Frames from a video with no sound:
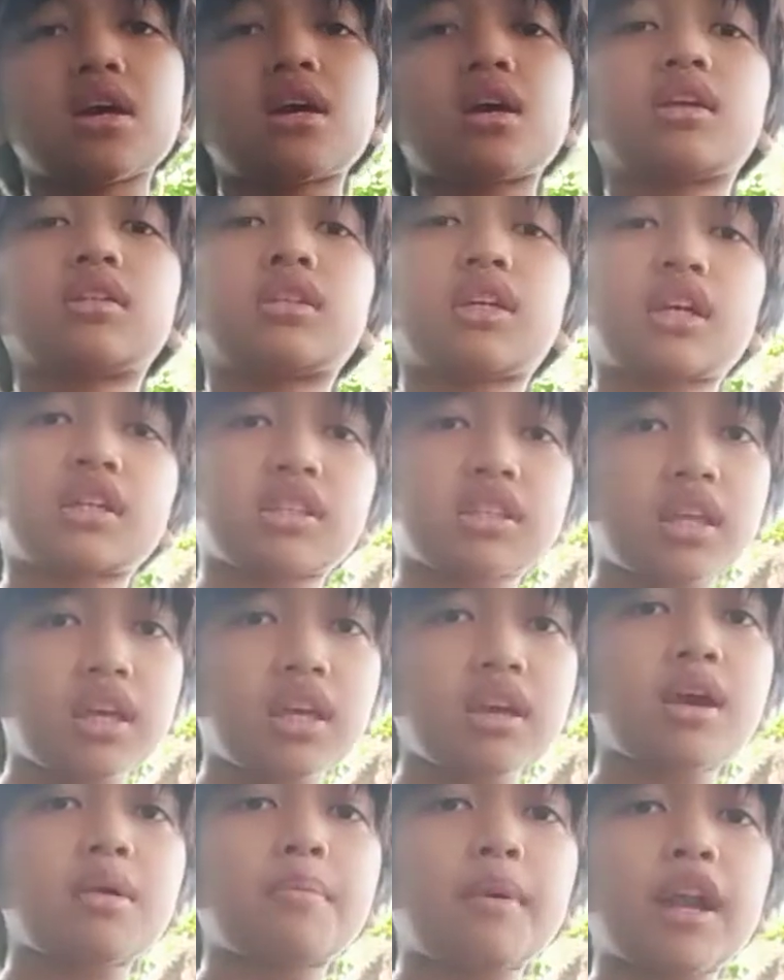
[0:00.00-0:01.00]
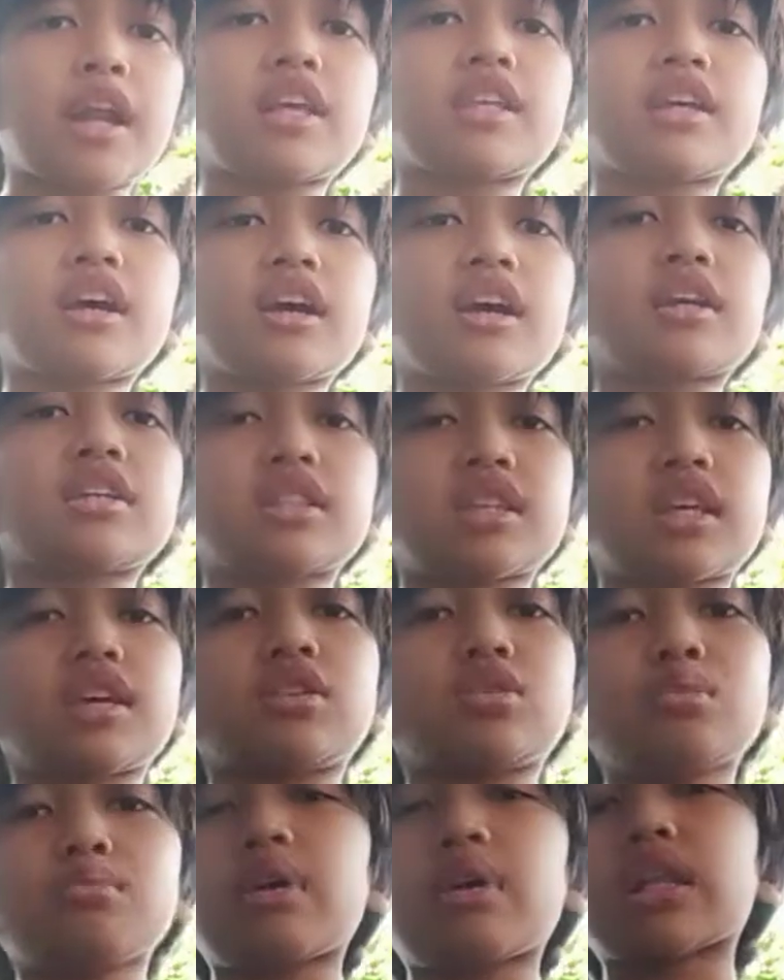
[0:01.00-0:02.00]
CST kepalanya AST
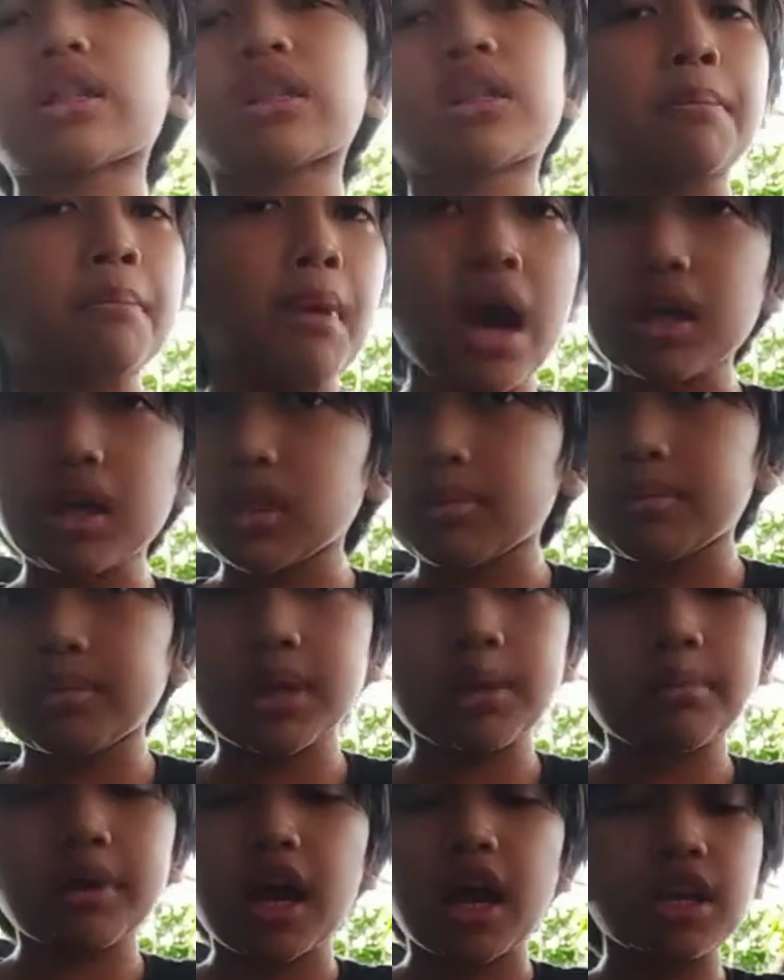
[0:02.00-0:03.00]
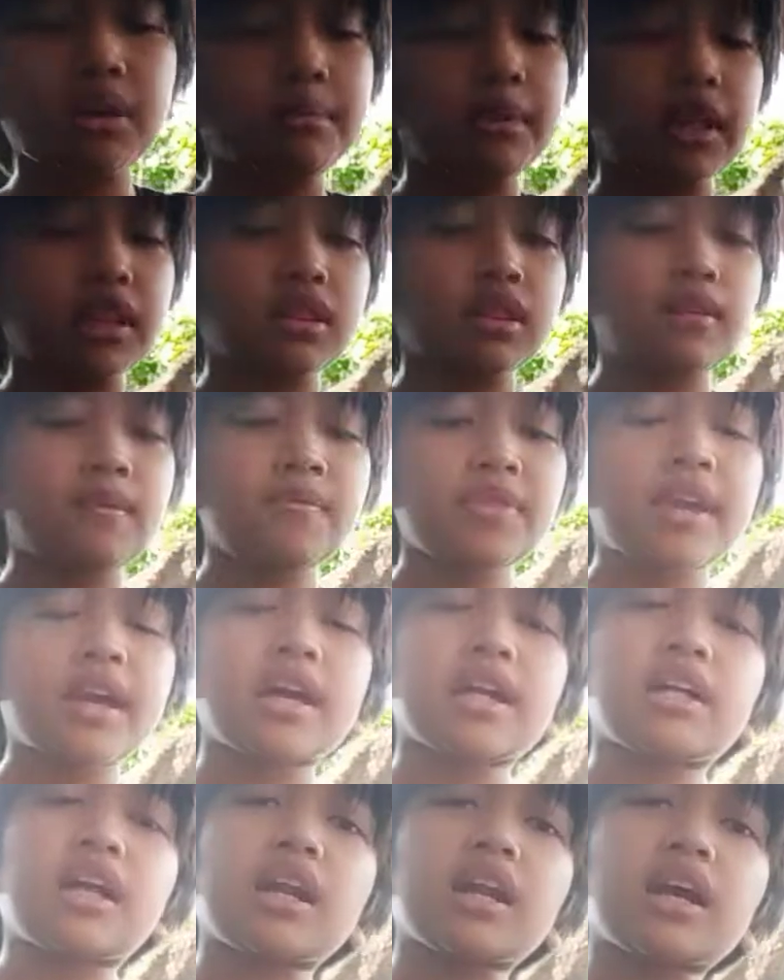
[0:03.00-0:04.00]
itu mantep banget teman-teman hybrid
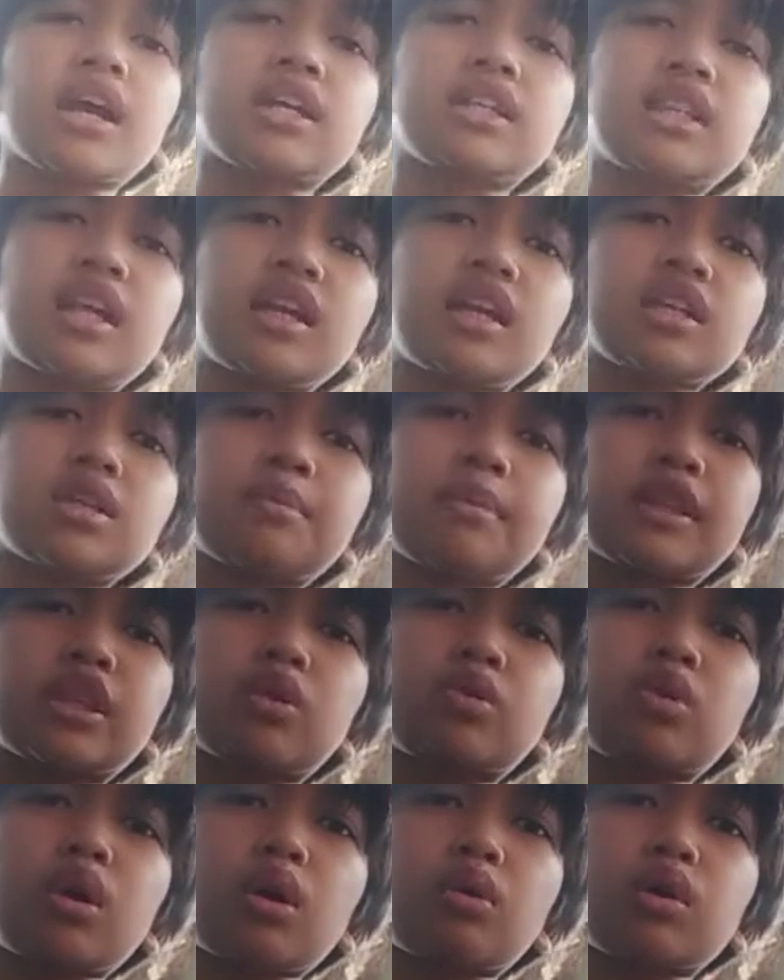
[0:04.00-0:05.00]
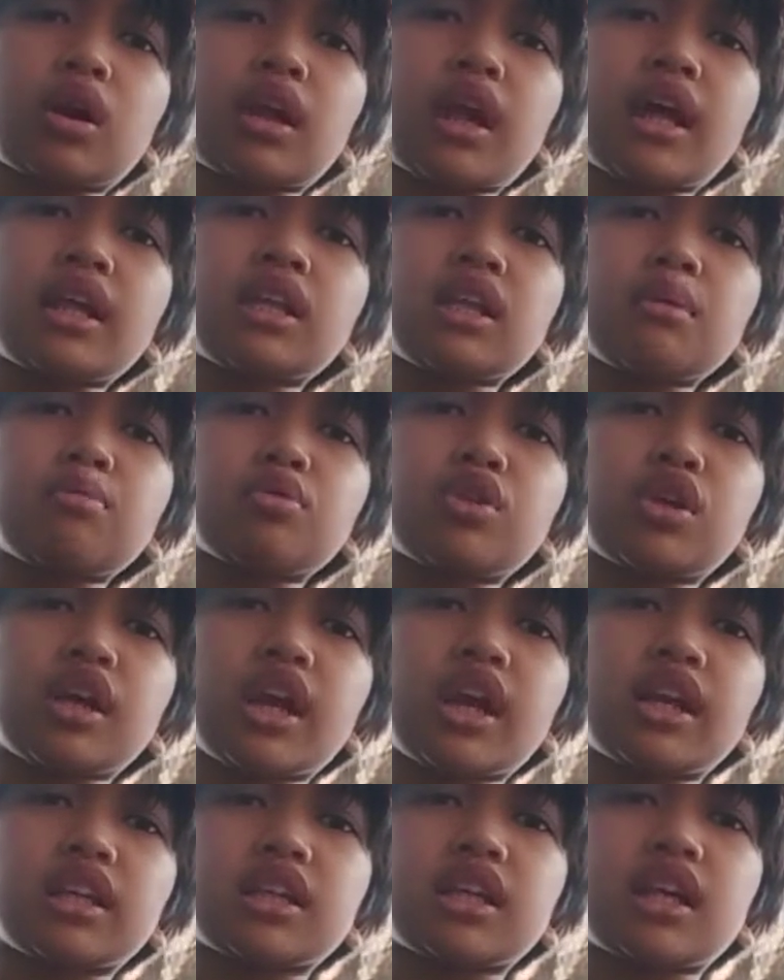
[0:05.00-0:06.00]
dan AST ini seperti kura-kura lain dia punya
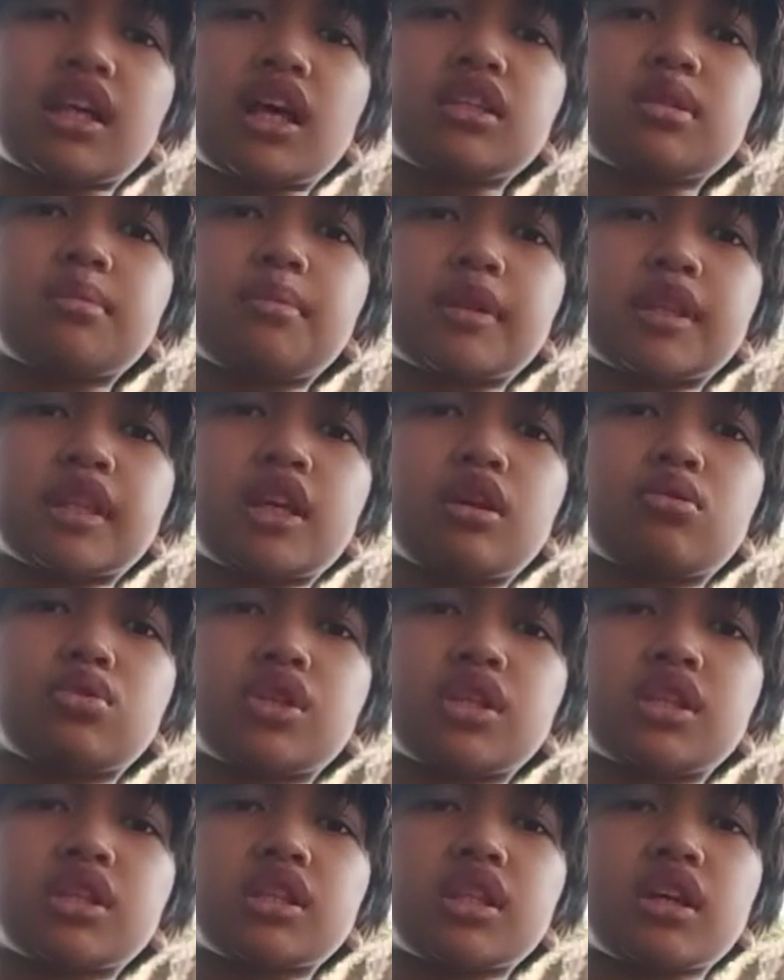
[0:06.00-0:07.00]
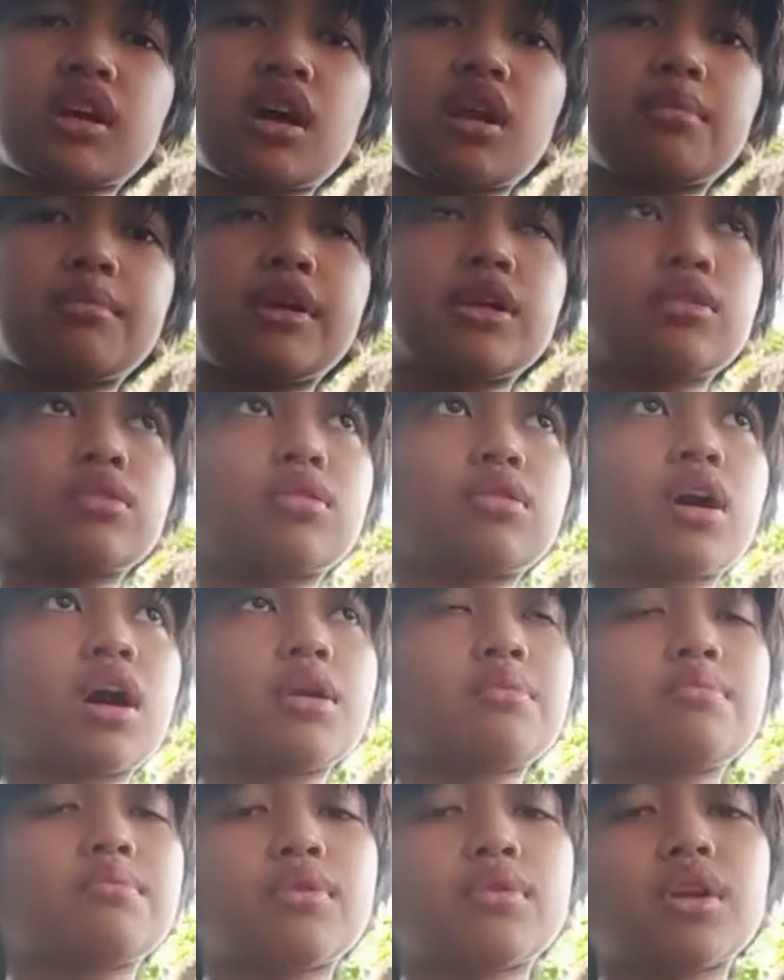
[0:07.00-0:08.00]
genetik lain seperti lucistic, albino,
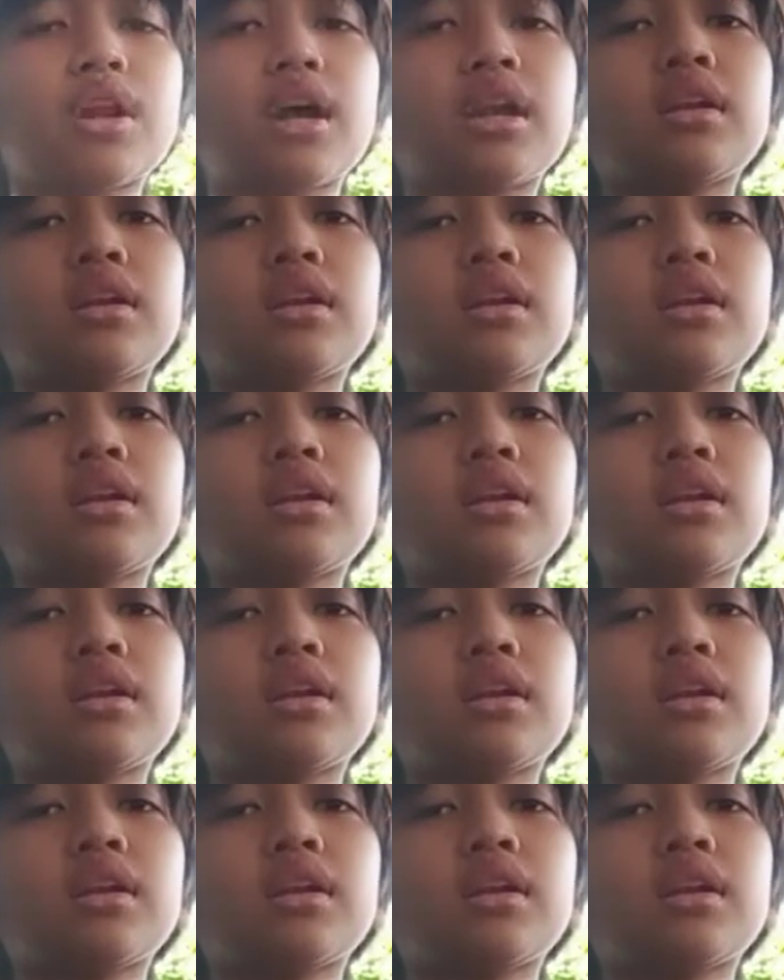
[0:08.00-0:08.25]
hypo dan